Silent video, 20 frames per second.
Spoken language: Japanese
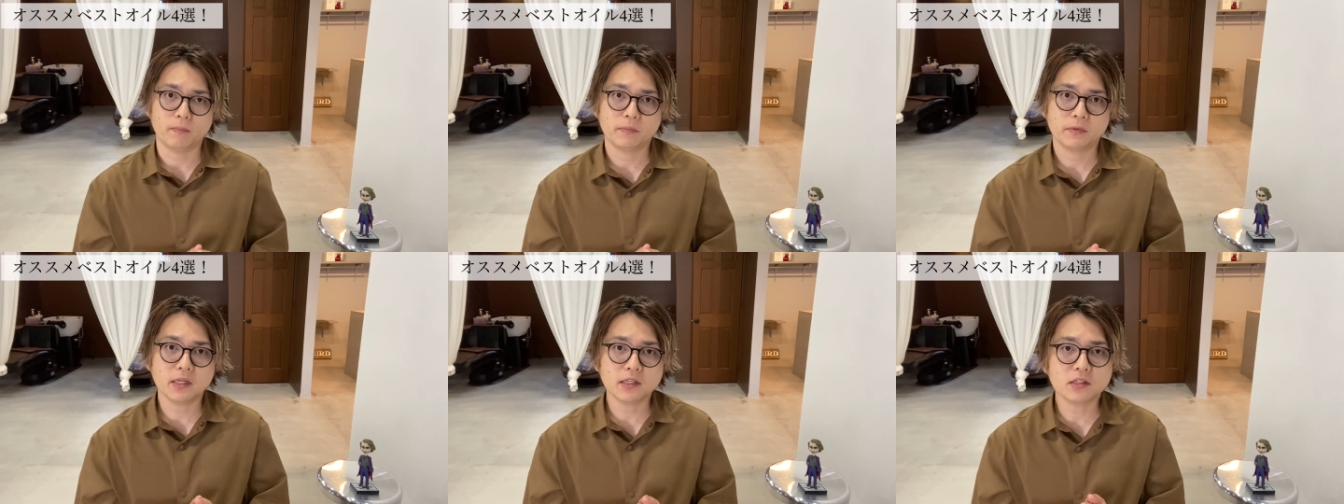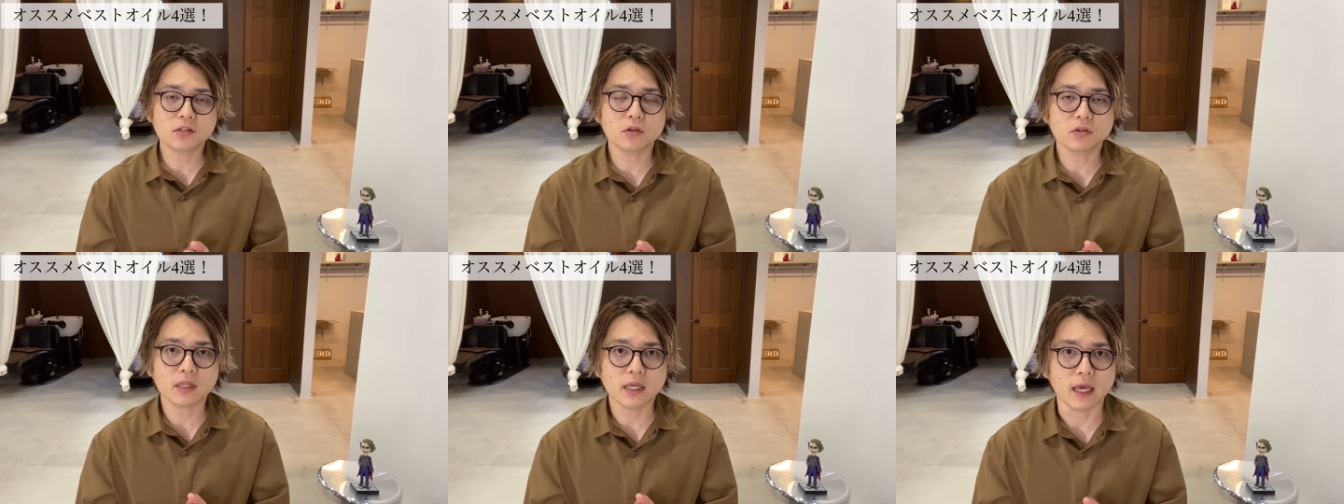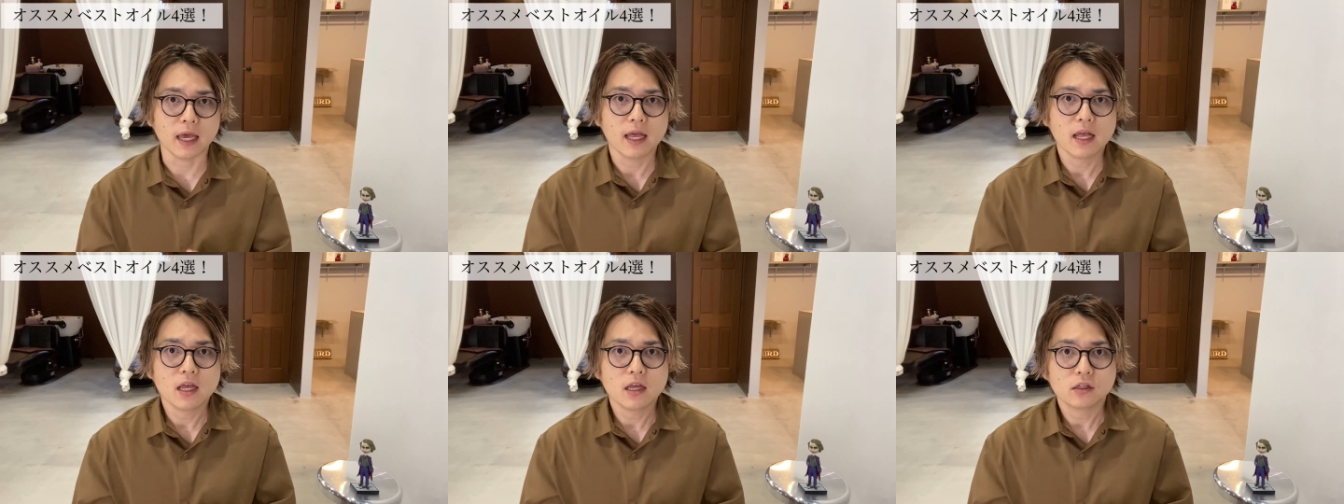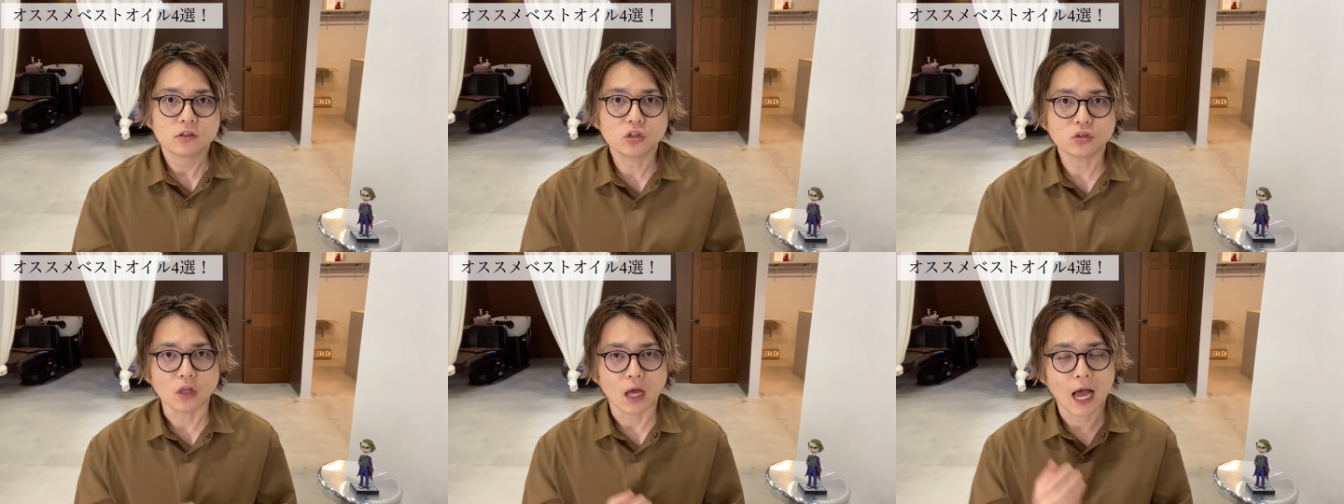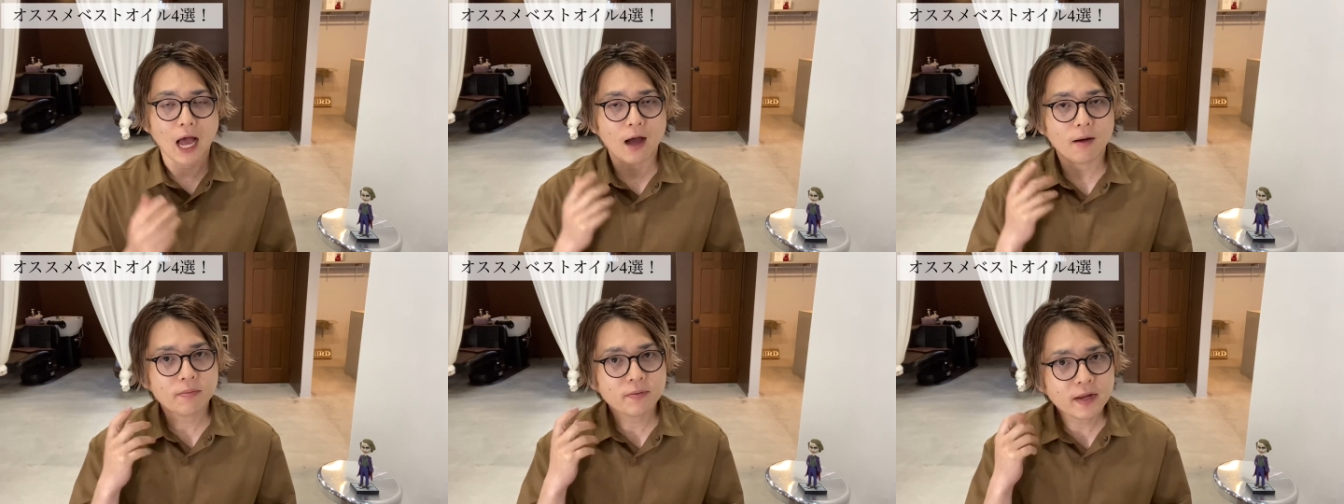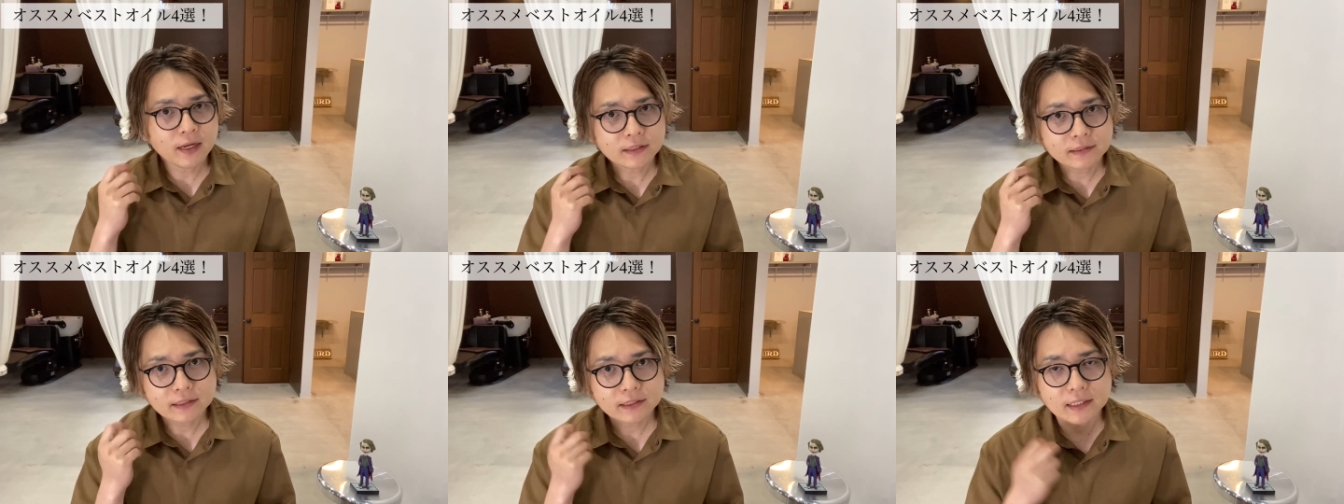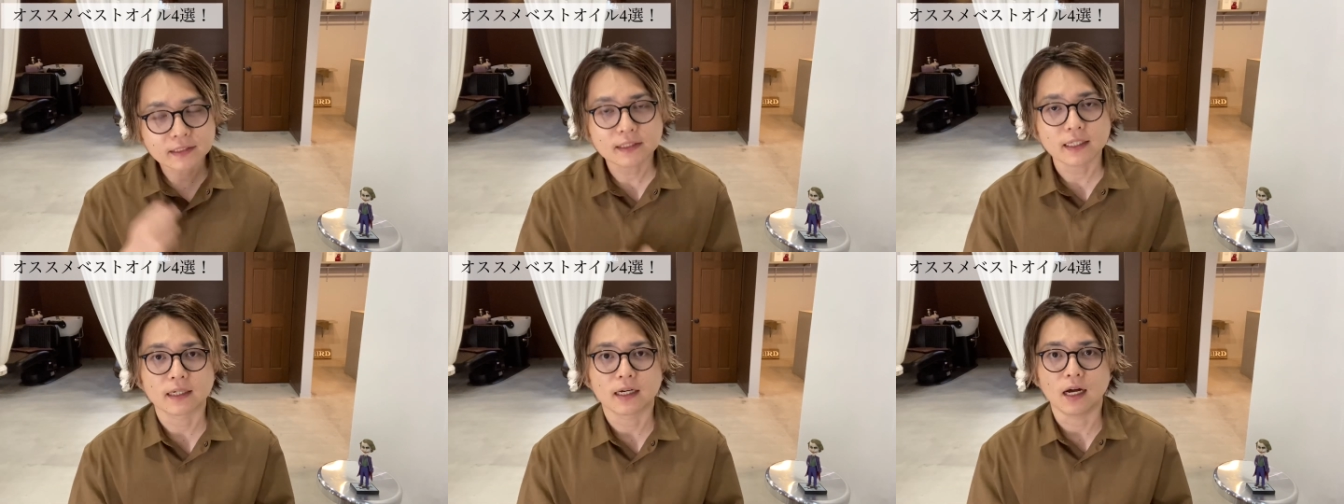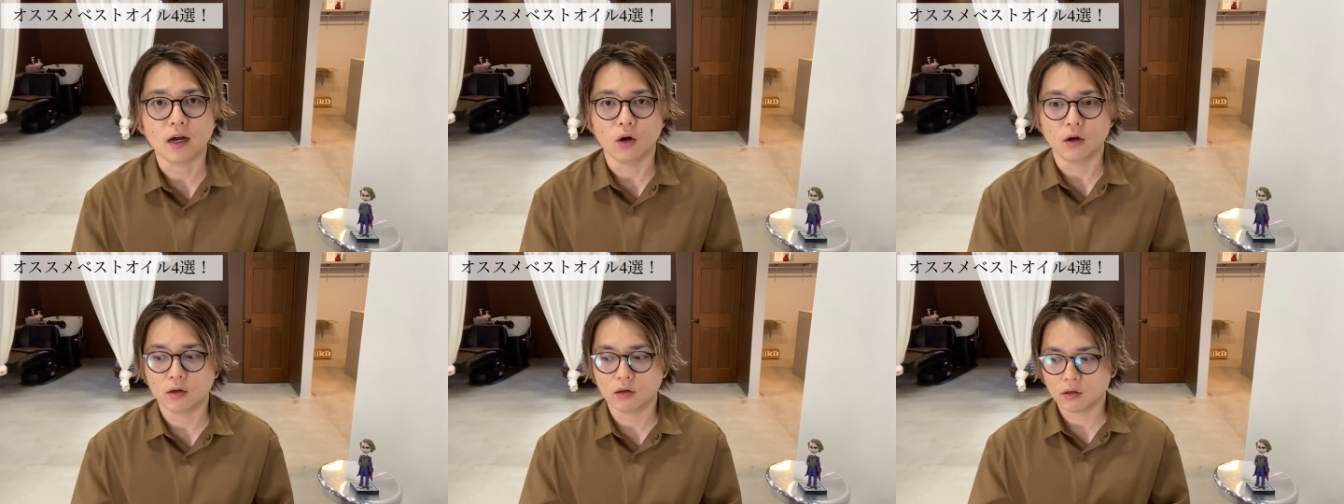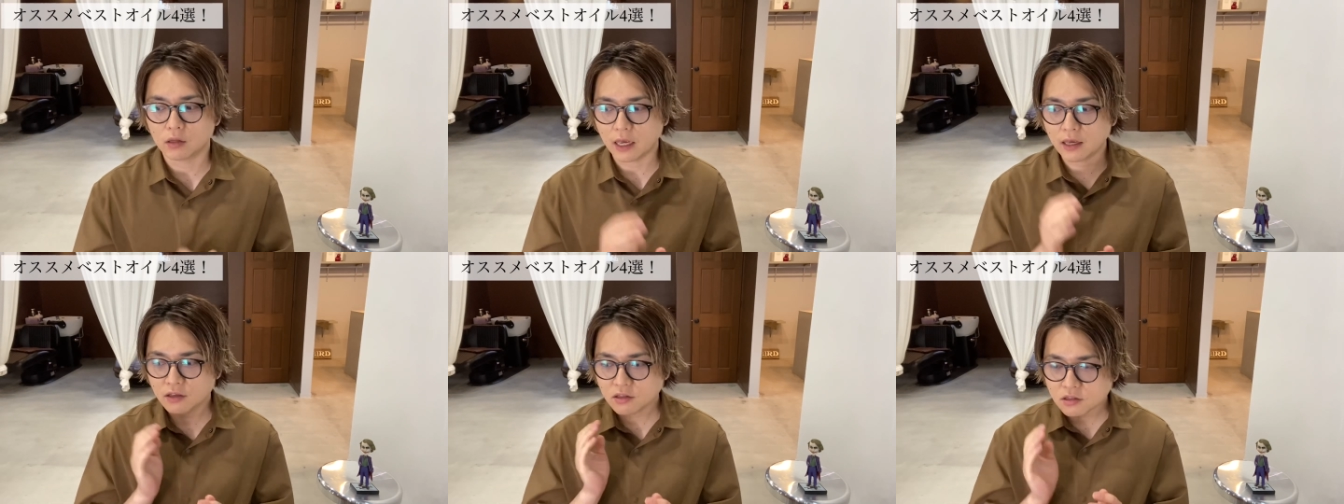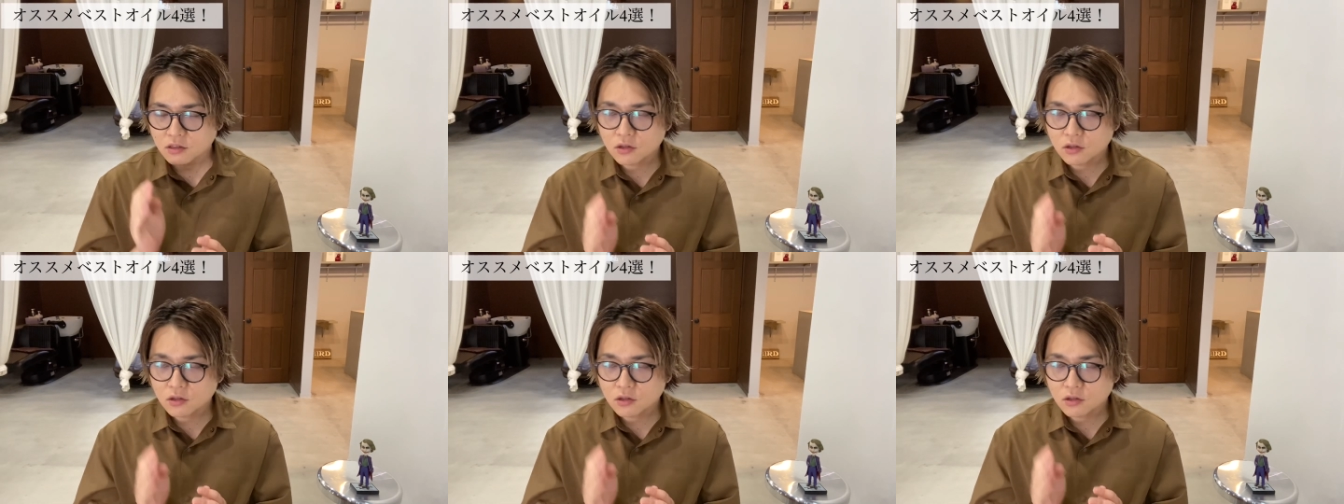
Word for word: ですので、ちょっと油臭さが N.